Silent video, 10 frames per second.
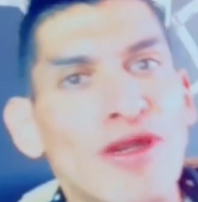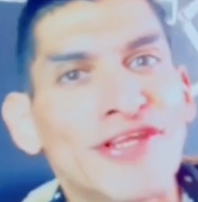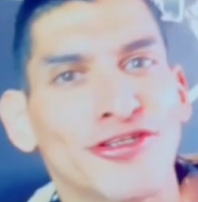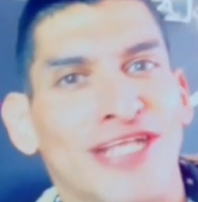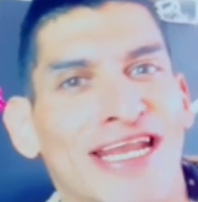
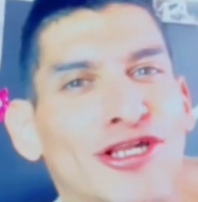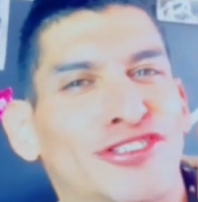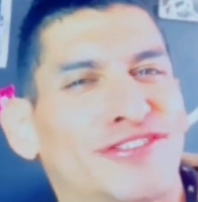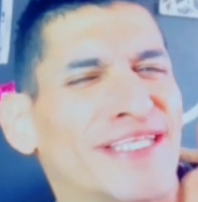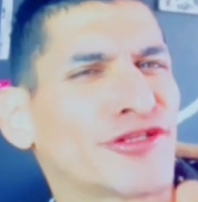¿Cuáles son
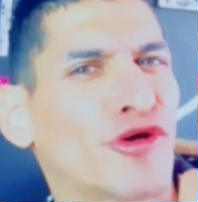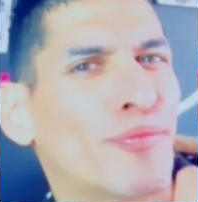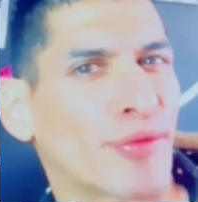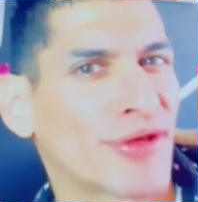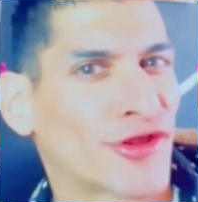los tres
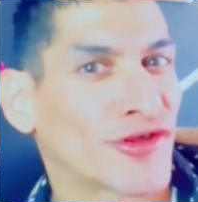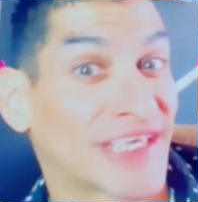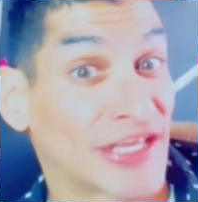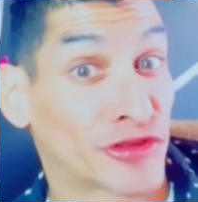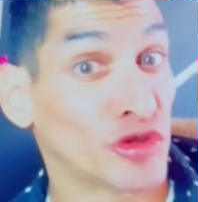compromisos
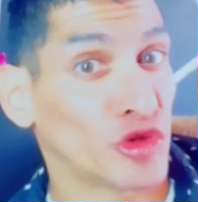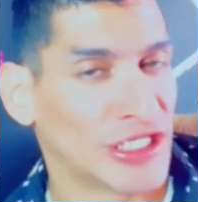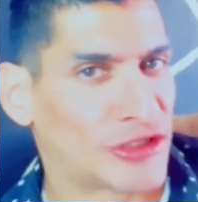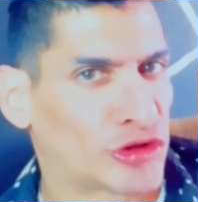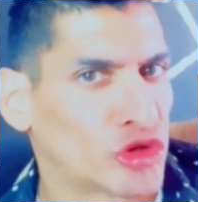que tú
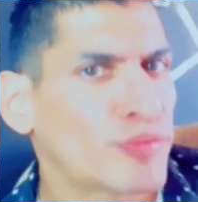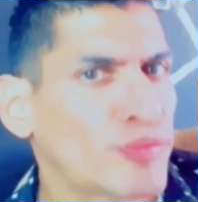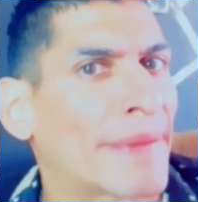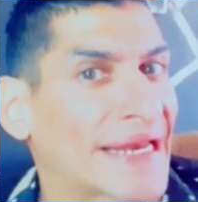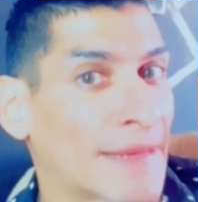y tu
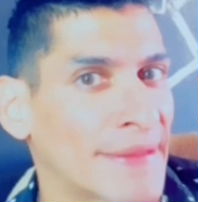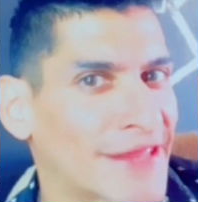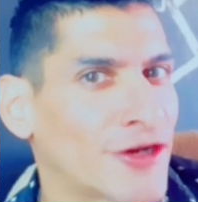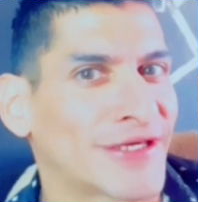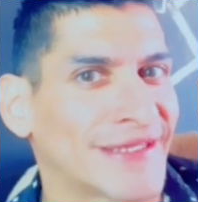grupo
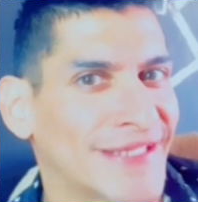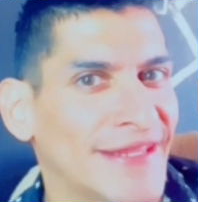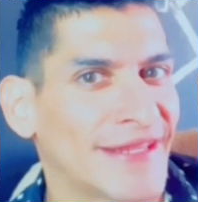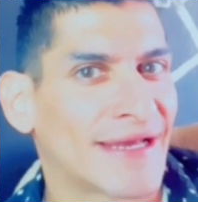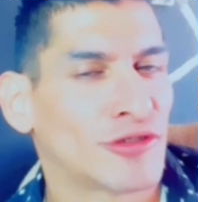parlamentario
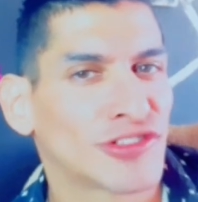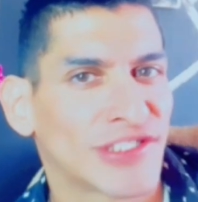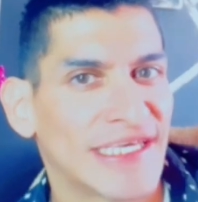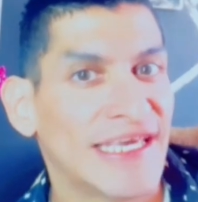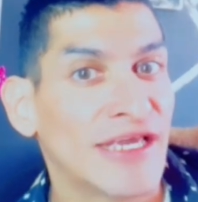quisieran,
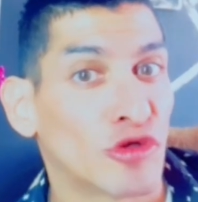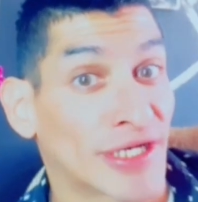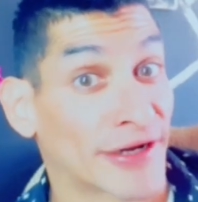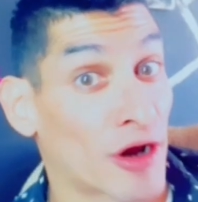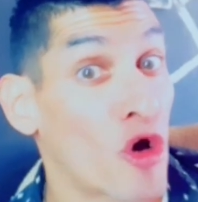digamos,
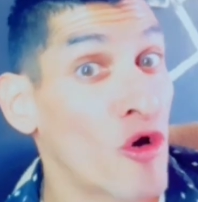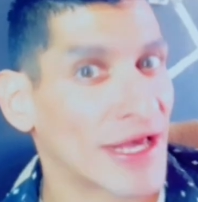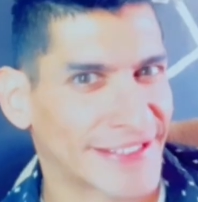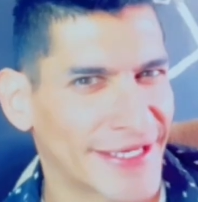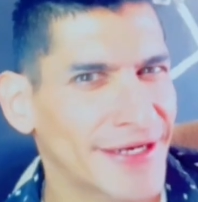inculcar o
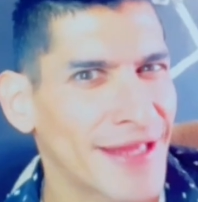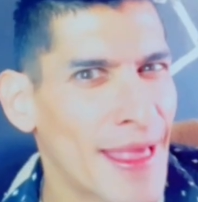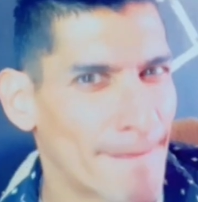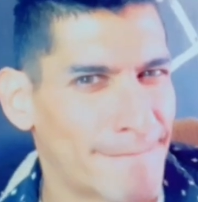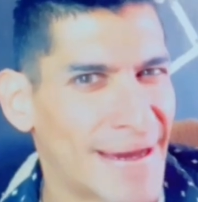hacer
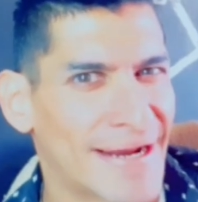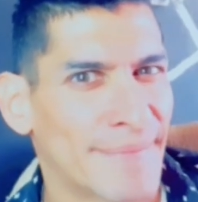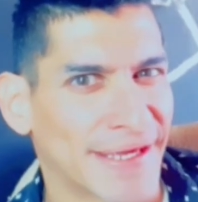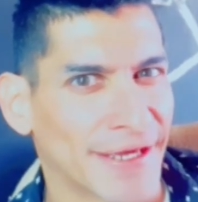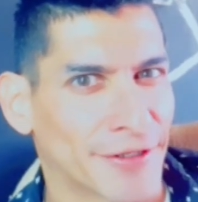para
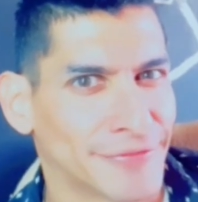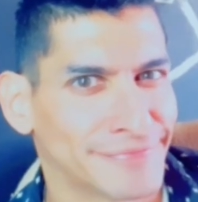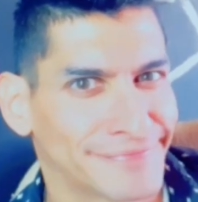México?